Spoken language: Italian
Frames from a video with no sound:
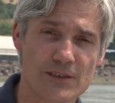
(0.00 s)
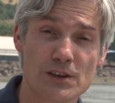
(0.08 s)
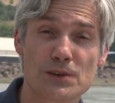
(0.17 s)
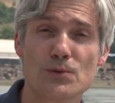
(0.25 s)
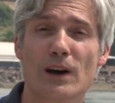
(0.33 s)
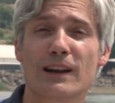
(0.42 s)

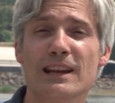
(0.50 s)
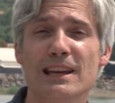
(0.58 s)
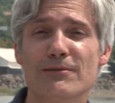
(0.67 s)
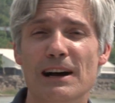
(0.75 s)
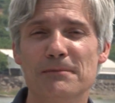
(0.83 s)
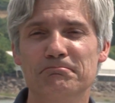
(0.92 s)
Gesù
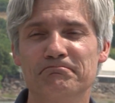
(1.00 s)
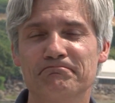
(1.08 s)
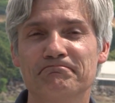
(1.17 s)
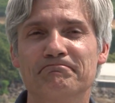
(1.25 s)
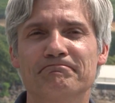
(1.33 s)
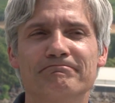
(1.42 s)
arriva,
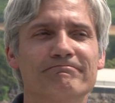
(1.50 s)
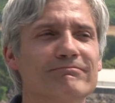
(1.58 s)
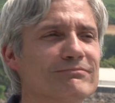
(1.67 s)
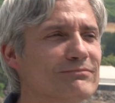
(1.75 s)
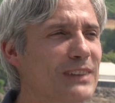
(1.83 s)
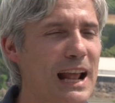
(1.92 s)

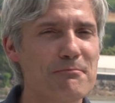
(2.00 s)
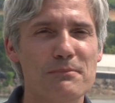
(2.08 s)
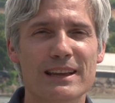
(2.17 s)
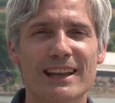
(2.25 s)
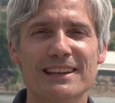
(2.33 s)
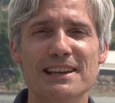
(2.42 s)

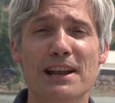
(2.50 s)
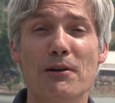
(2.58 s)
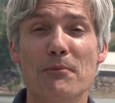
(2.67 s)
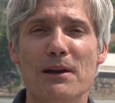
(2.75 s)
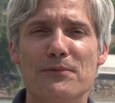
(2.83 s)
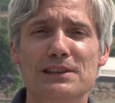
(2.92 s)
verrebbe da dire
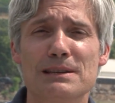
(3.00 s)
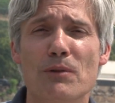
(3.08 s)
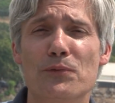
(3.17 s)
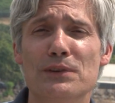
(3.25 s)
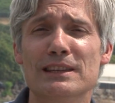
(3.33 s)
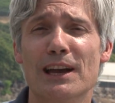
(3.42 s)
vabbè facciamo
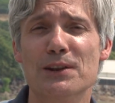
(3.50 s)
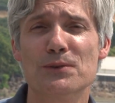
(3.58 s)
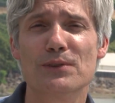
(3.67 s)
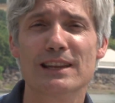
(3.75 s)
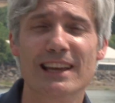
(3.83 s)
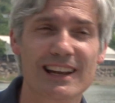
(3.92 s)
finta di non
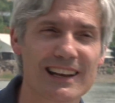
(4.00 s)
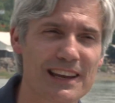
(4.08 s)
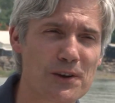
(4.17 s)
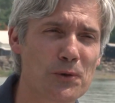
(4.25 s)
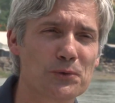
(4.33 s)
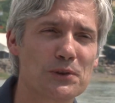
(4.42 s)

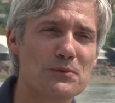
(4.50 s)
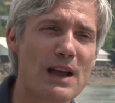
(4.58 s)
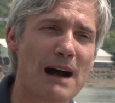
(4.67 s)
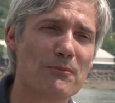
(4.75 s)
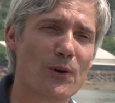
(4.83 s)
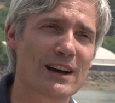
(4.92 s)
vederli,
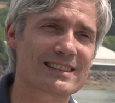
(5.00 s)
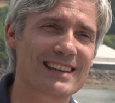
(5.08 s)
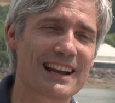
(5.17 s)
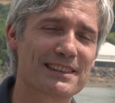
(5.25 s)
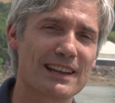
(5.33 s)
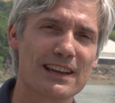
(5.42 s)
continuiamo a
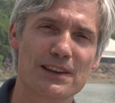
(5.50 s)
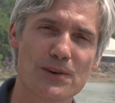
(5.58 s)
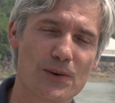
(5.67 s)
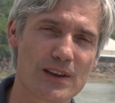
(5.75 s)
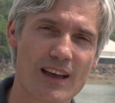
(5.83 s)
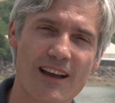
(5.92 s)
stare tra di
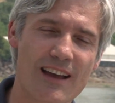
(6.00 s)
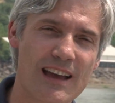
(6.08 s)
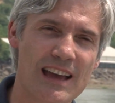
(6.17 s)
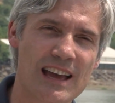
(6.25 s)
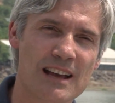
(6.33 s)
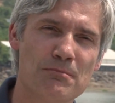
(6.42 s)
noi.
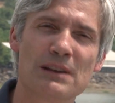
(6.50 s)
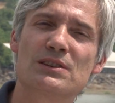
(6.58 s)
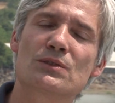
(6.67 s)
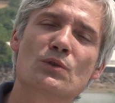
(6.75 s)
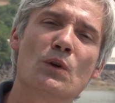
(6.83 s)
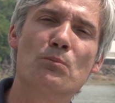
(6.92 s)
Ma
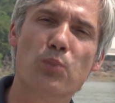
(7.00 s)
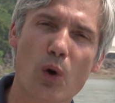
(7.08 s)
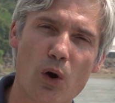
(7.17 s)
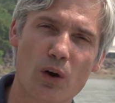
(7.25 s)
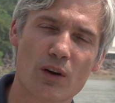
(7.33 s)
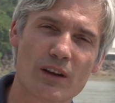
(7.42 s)
Gesù non
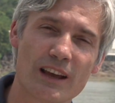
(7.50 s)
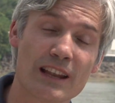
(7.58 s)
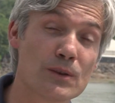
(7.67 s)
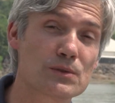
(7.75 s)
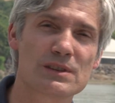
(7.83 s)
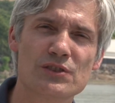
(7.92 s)
può e
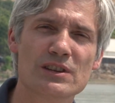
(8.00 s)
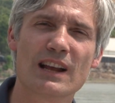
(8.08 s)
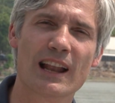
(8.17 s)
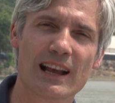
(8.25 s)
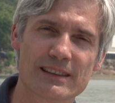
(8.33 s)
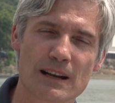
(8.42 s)
non si
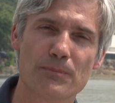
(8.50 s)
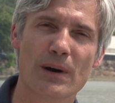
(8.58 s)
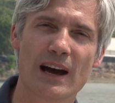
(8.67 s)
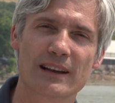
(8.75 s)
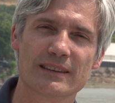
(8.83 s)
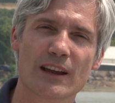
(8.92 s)
gira all'altra
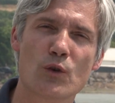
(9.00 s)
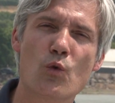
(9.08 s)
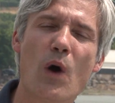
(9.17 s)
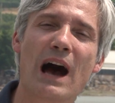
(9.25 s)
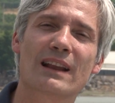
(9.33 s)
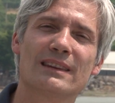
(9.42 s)
parte,
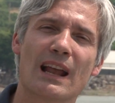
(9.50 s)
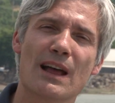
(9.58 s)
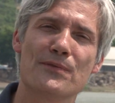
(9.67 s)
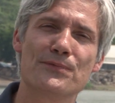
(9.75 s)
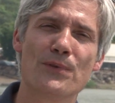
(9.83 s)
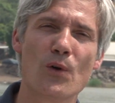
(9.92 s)
guarda la
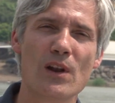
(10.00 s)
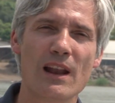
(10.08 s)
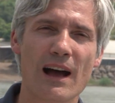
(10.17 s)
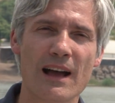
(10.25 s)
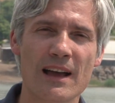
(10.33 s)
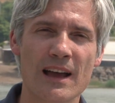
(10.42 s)

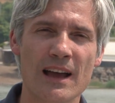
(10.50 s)
folla,